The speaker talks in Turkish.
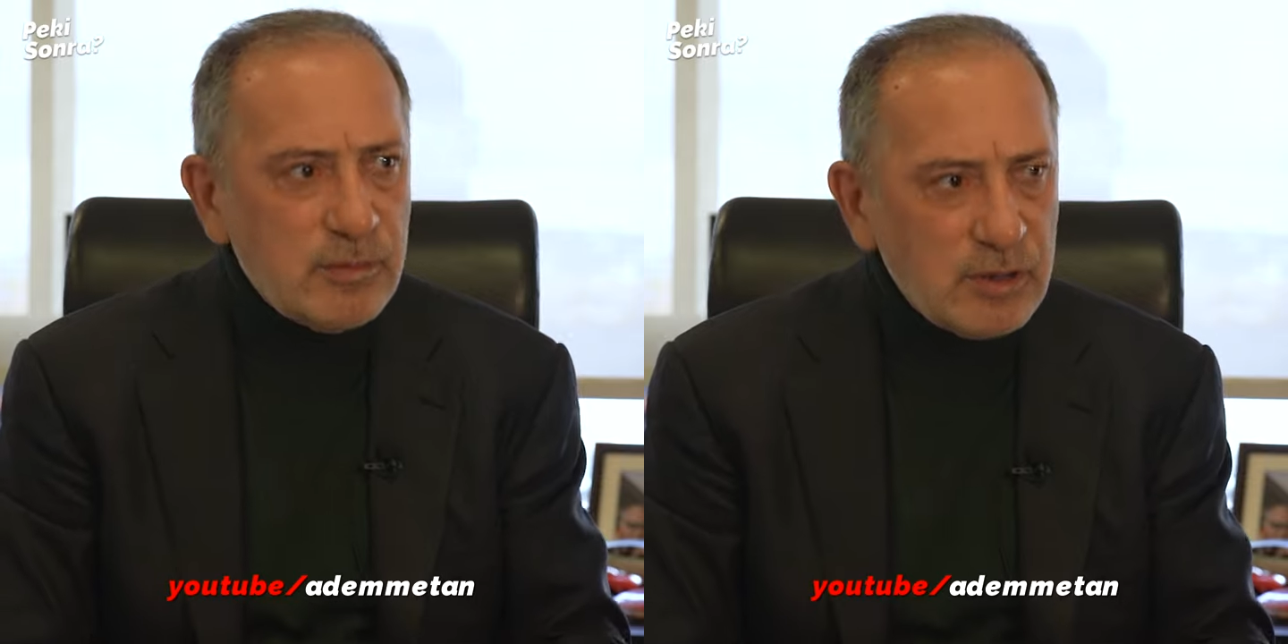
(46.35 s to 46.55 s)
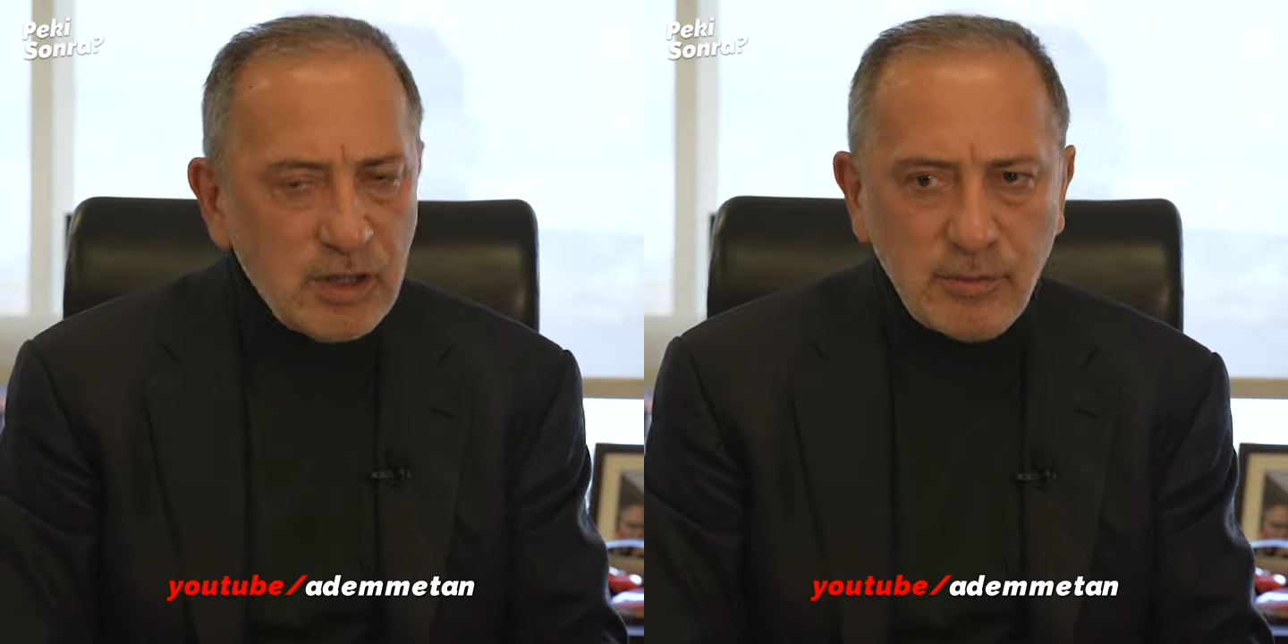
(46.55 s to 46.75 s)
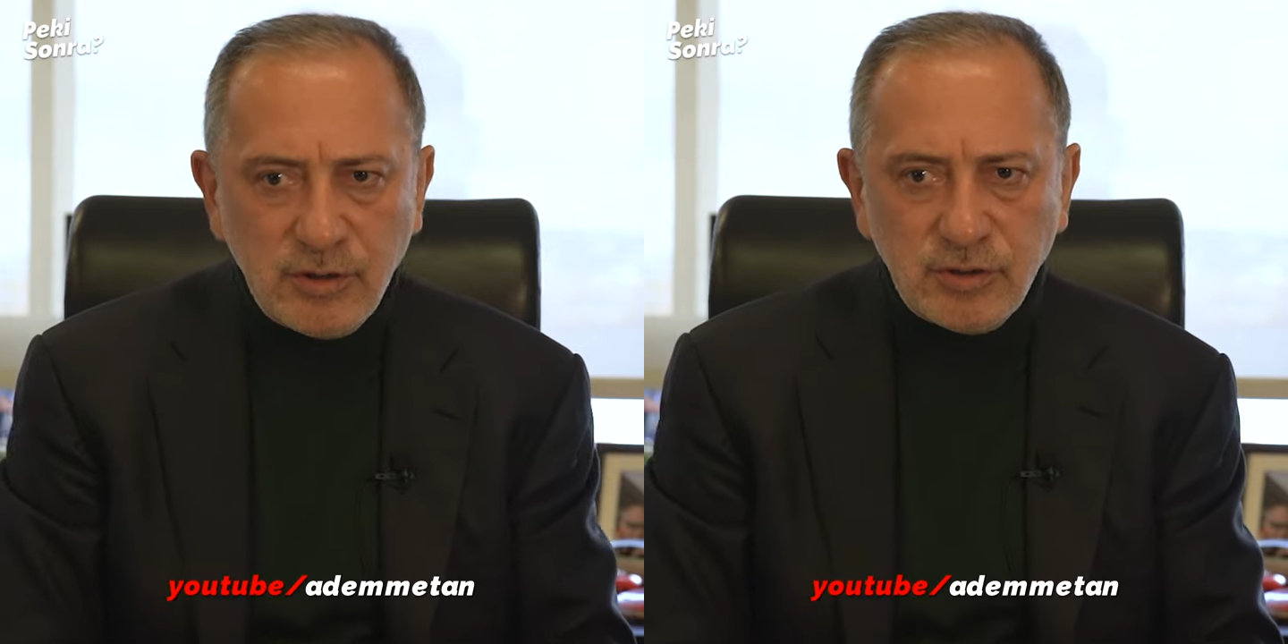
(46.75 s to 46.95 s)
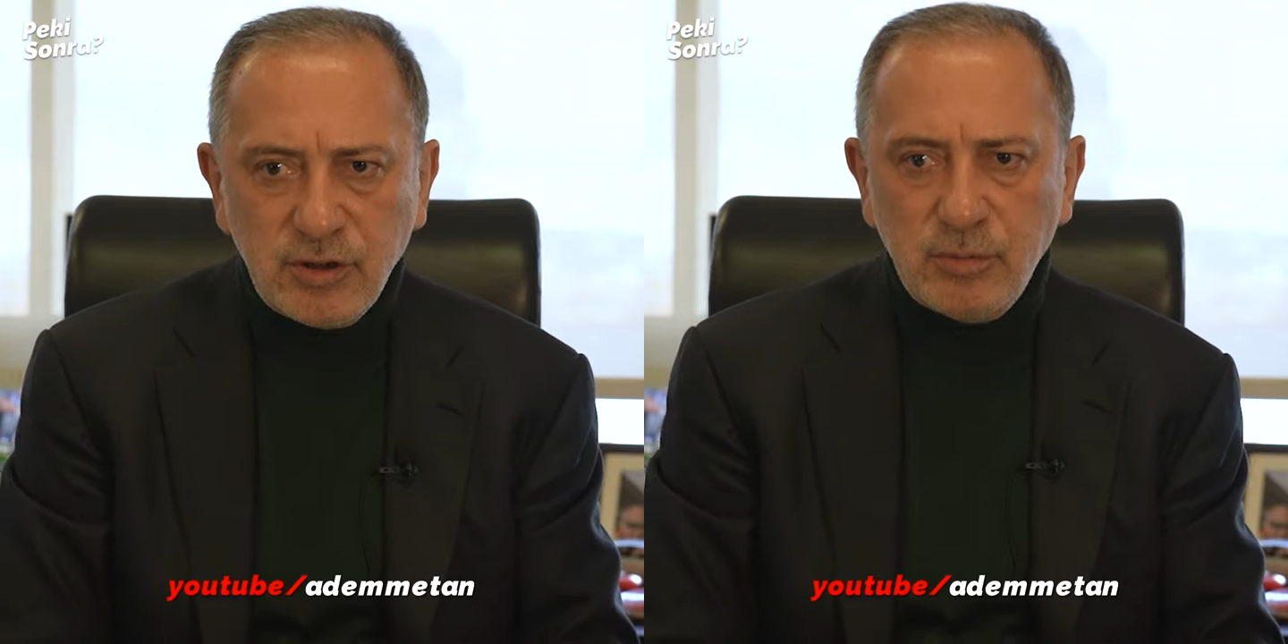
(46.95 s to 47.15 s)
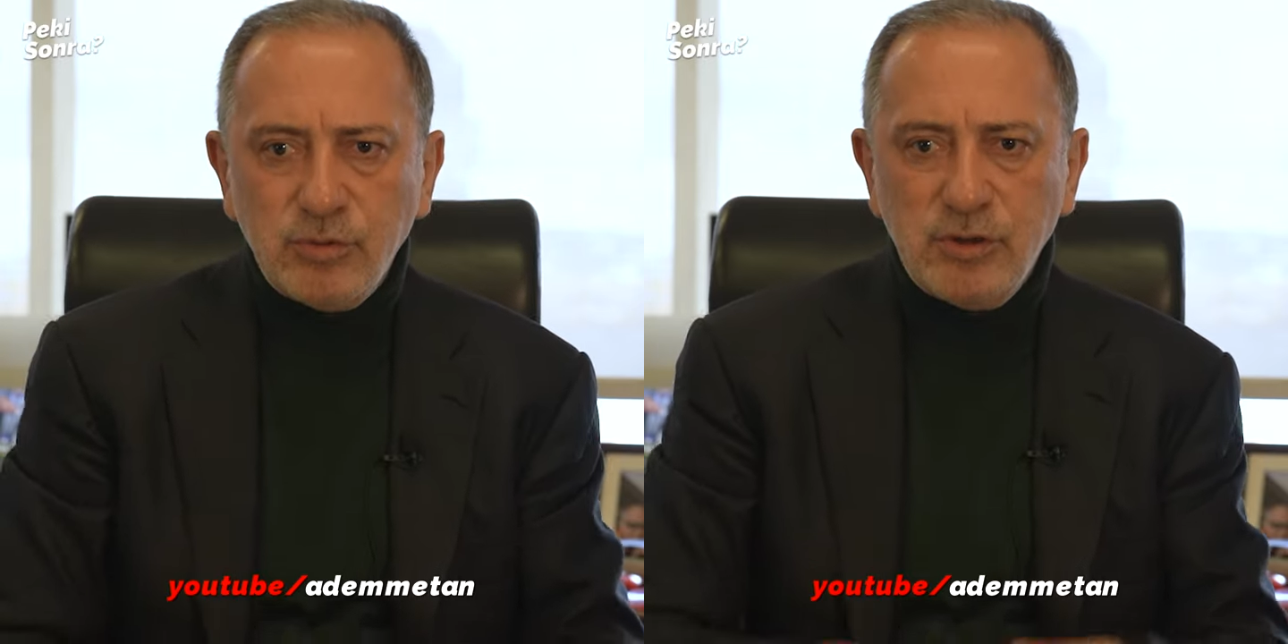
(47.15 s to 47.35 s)
zamanı galiba ben
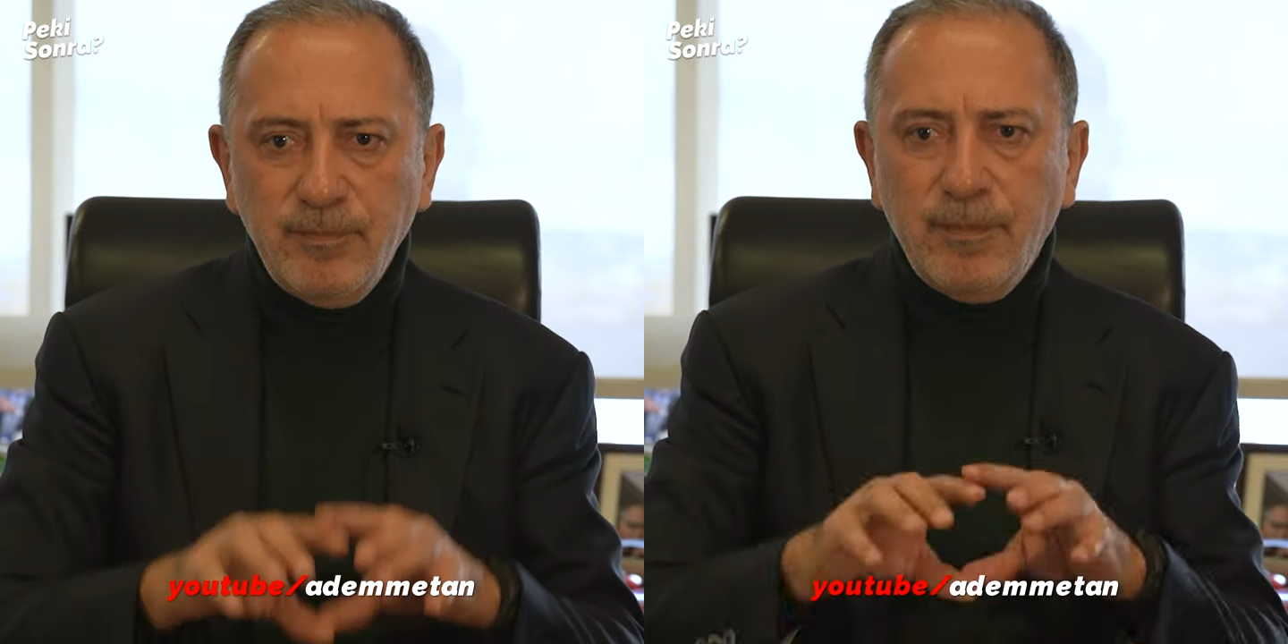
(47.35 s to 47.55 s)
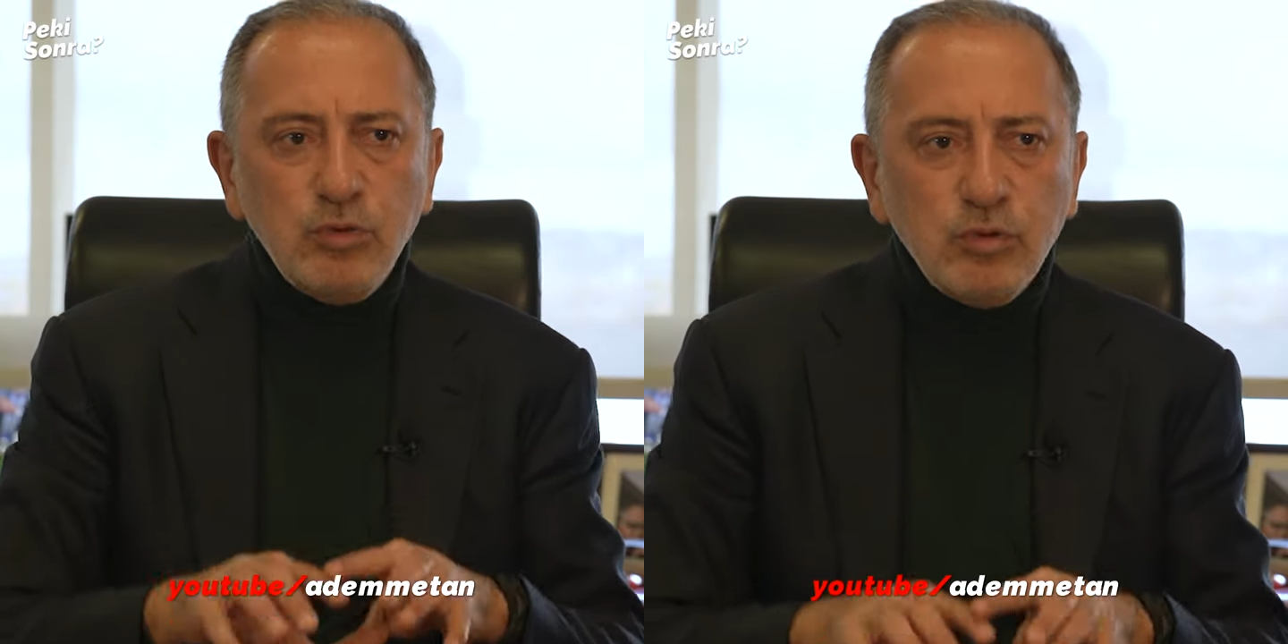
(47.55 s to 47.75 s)
hatırlamıyorsam,